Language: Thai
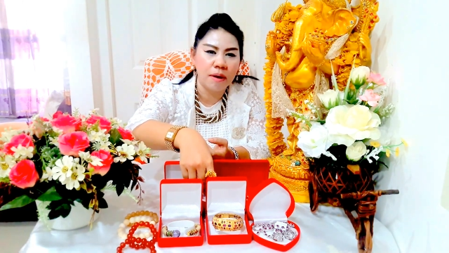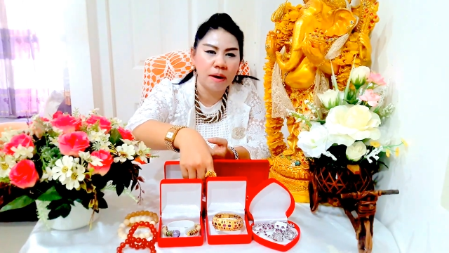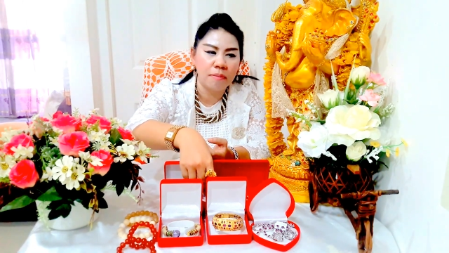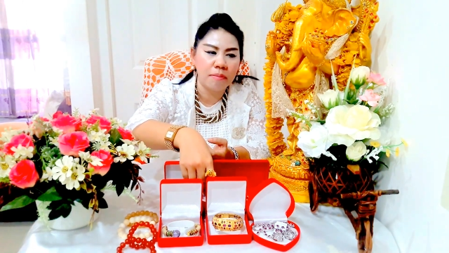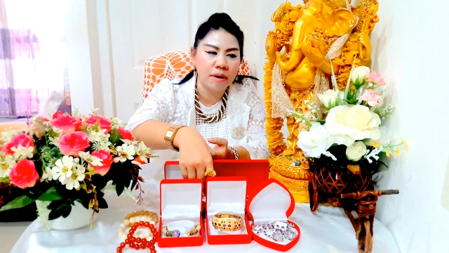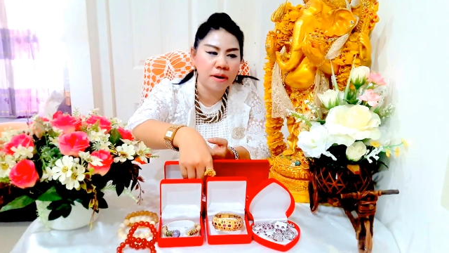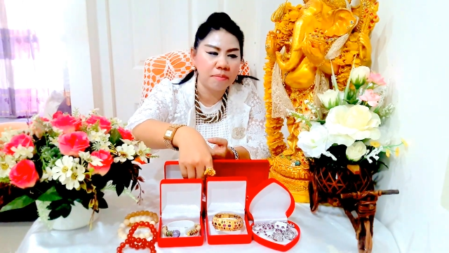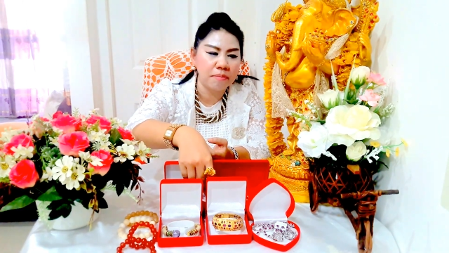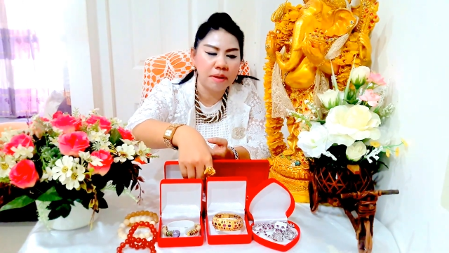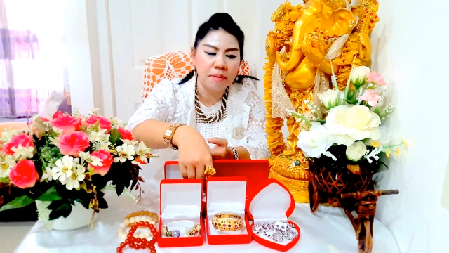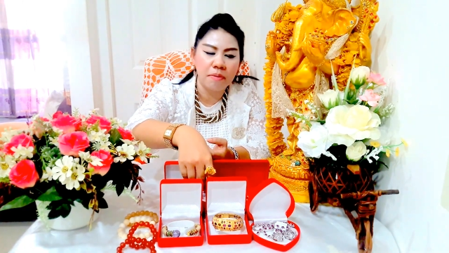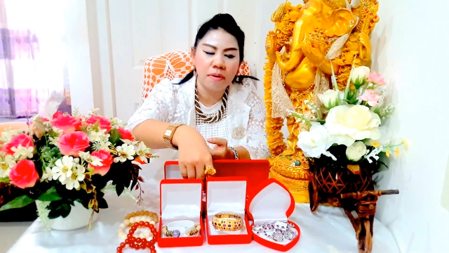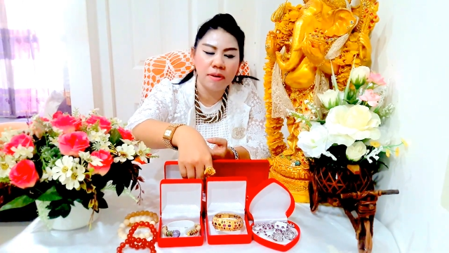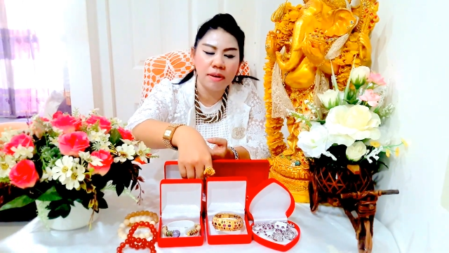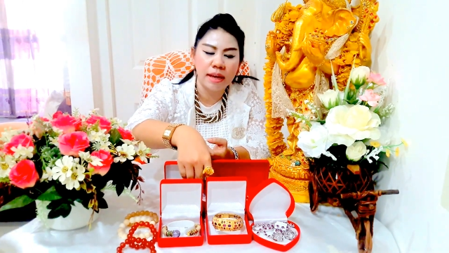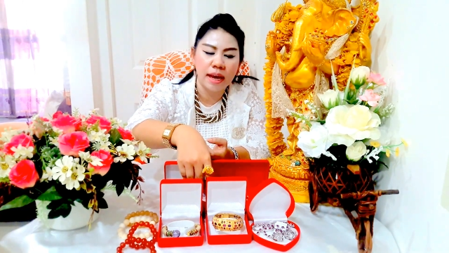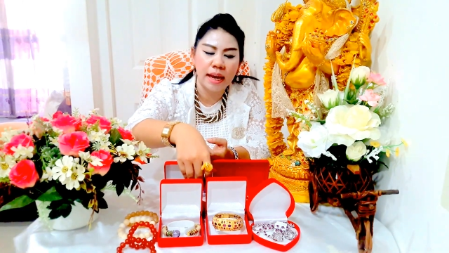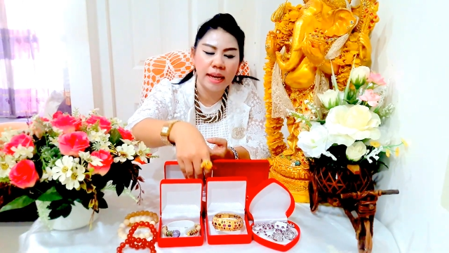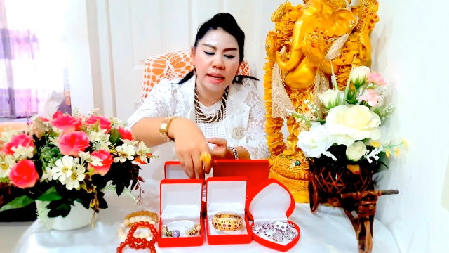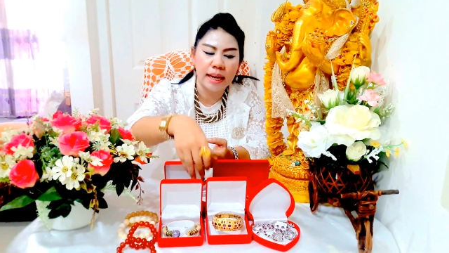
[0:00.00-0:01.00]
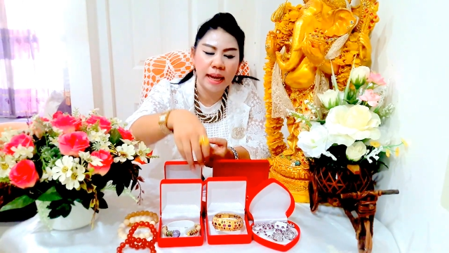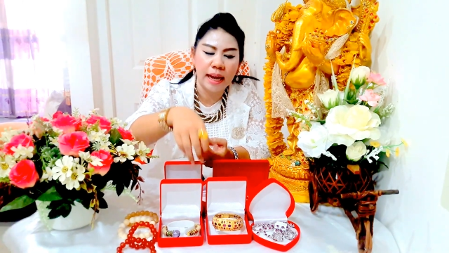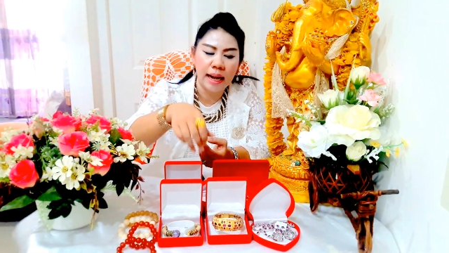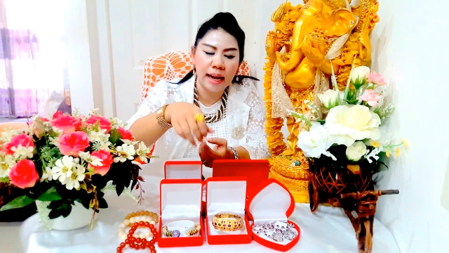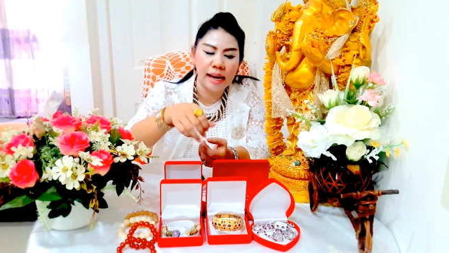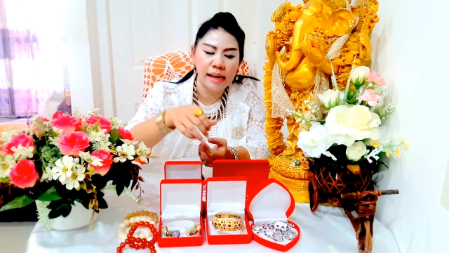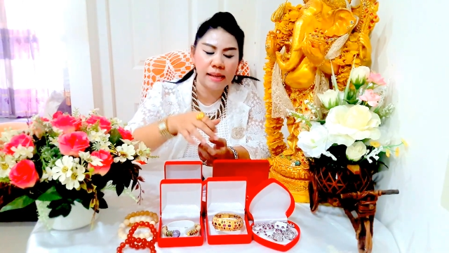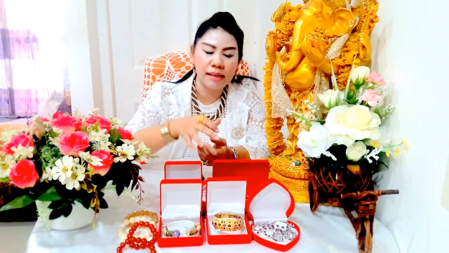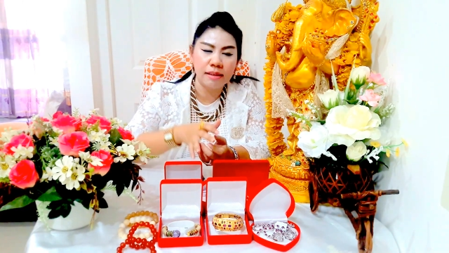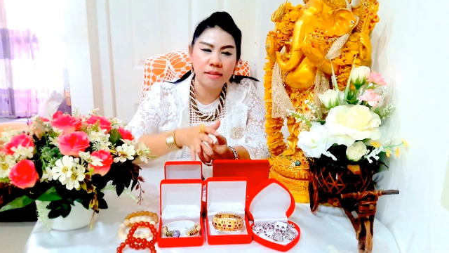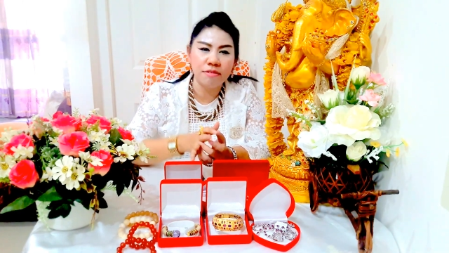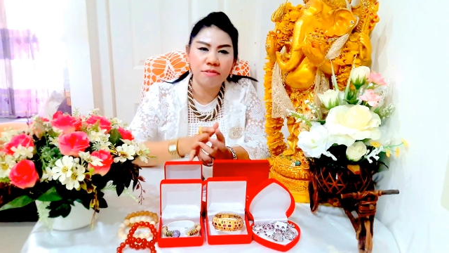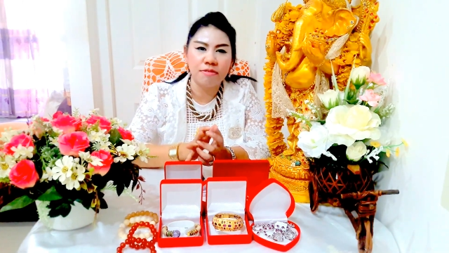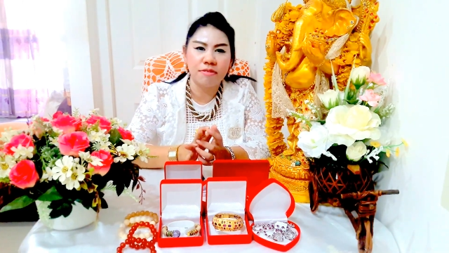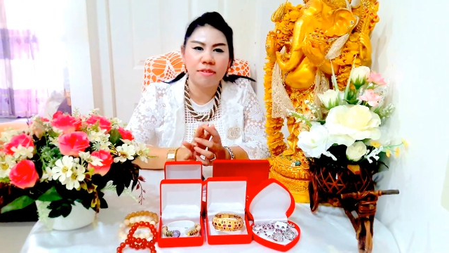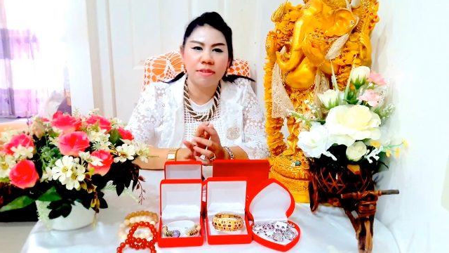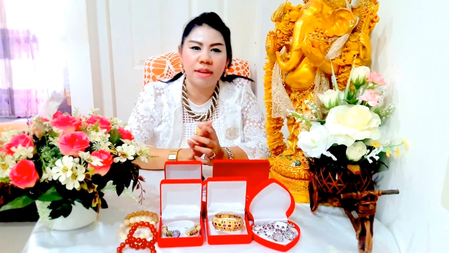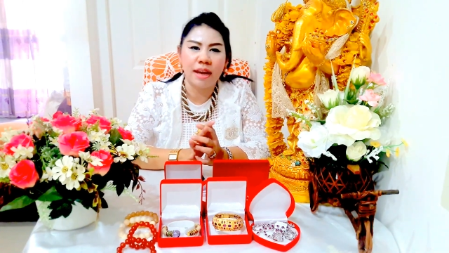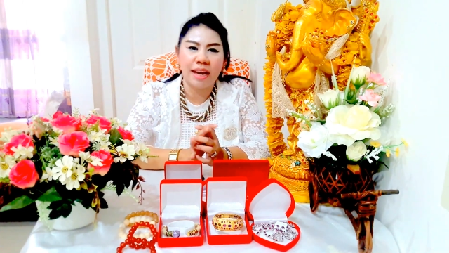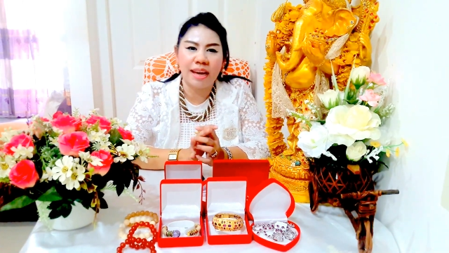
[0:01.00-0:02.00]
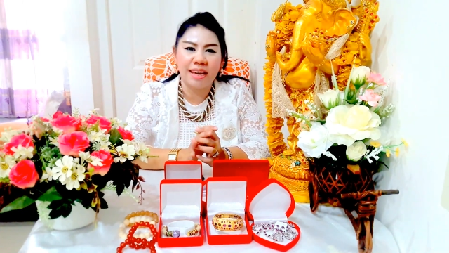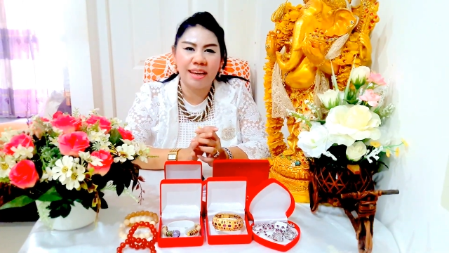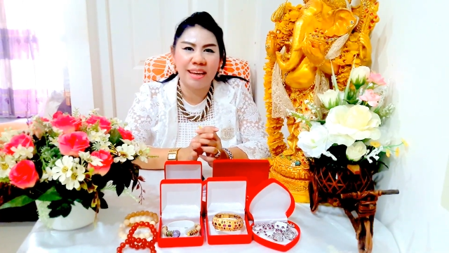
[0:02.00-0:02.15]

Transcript: พระบารมีพ่อใหญ่นะคะใครที่สนใจ